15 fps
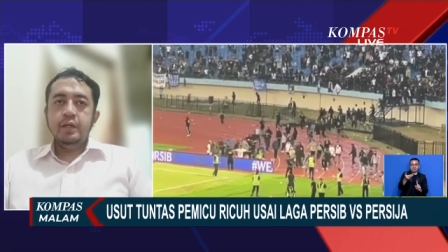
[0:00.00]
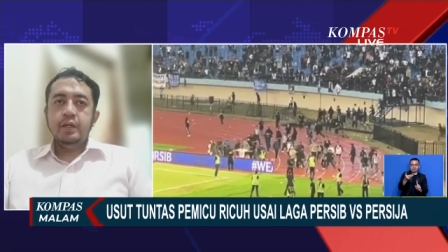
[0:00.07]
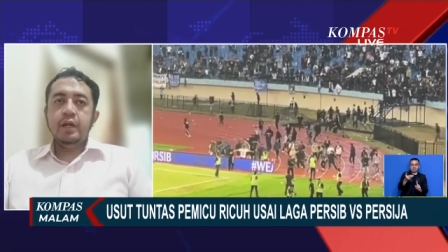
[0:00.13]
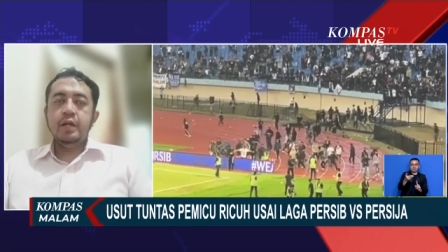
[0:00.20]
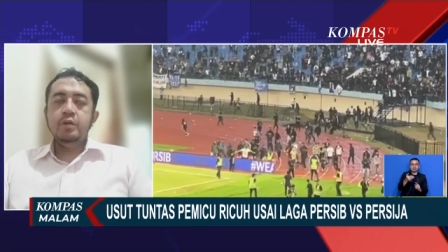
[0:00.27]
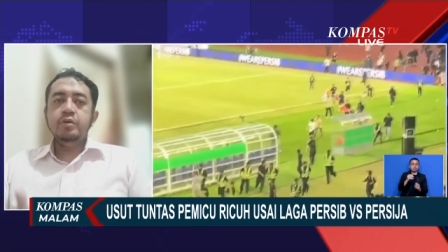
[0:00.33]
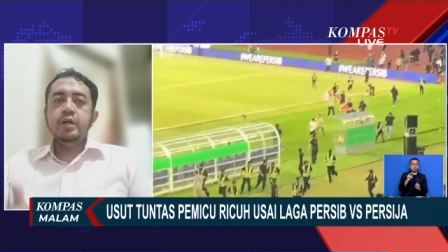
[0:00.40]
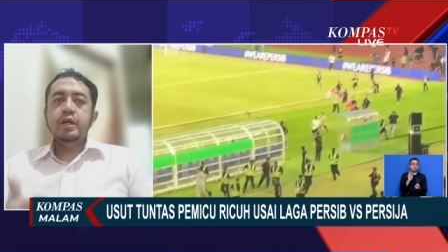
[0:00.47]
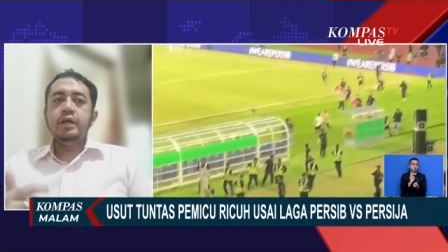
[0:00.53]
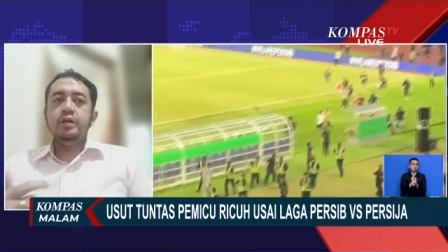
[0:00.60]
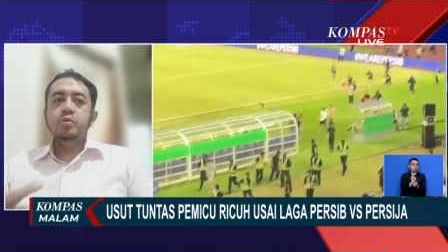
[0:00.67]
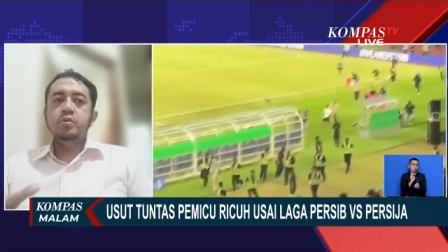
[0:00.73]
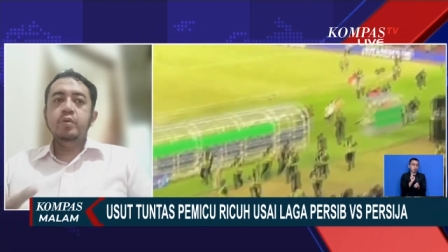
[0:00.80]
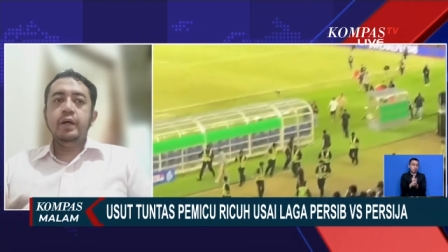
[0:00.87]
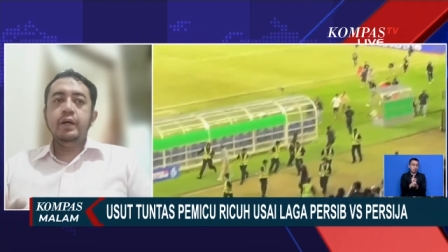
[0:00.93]
Lalu yang
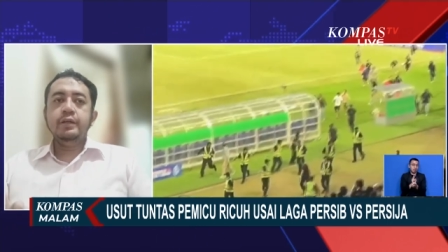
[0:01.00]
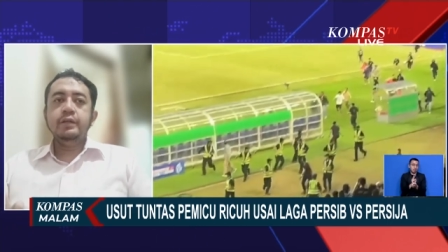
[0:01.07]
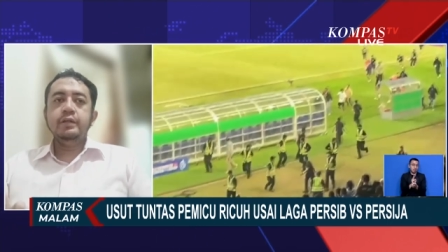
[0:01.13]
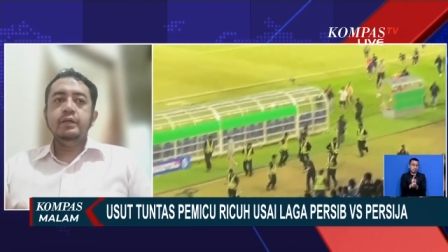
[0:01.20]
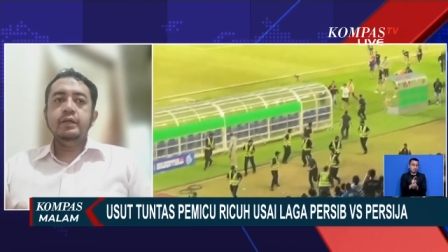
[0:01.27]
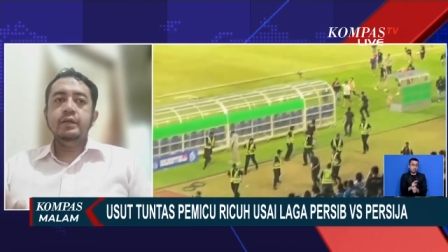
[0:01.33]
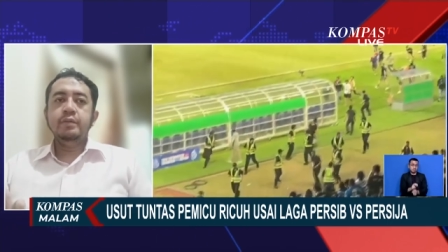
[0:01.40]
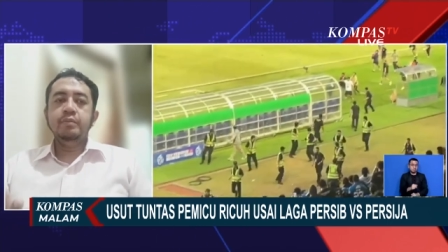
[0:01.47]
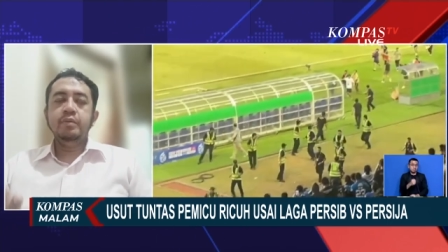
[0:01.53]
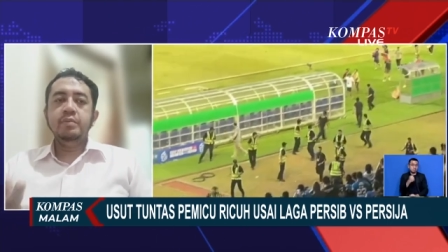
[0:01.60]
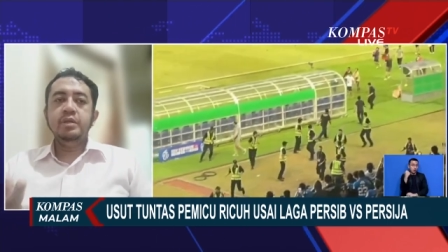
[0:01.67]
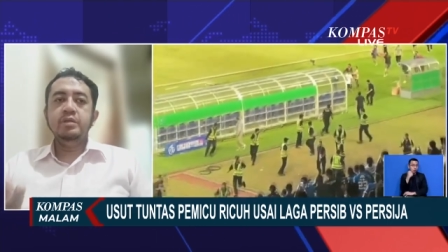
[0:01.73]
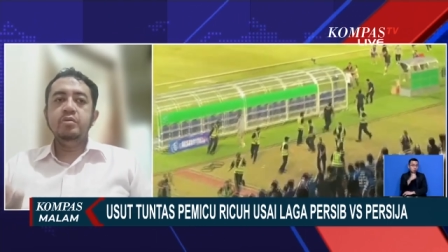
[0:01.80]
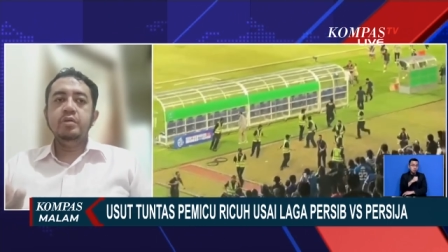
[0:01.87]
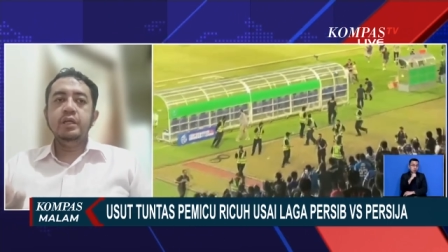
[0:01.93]
kedua,
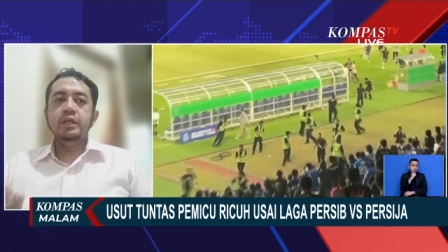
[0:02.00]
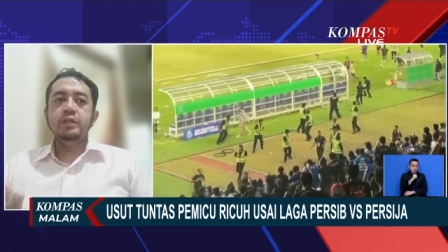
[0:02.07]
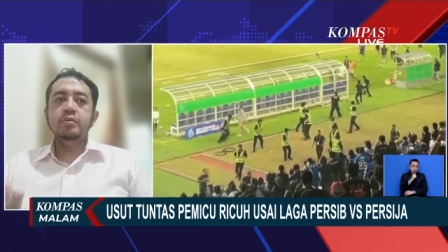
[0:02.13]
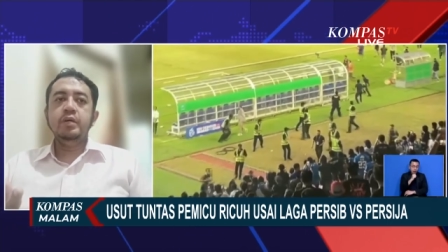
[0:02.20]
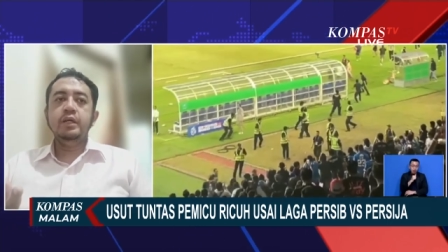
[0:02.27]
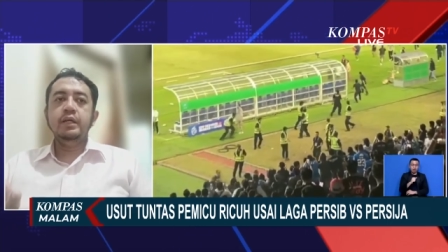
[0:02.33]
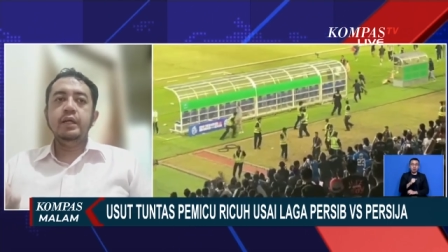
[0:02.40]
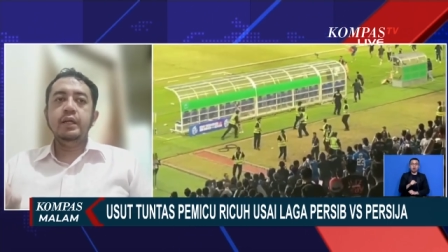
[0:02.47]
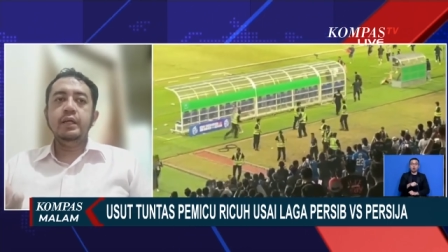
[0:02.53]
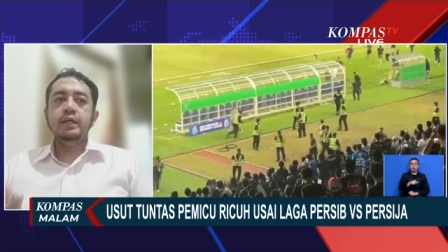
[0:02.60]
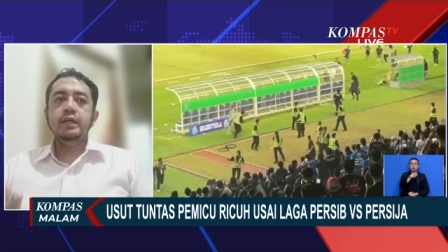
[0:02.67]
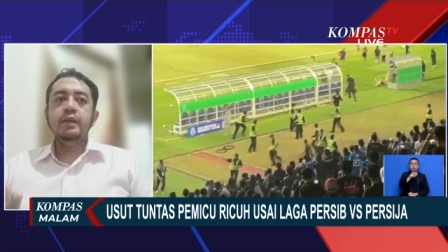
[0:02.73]
pemicunya itu adalah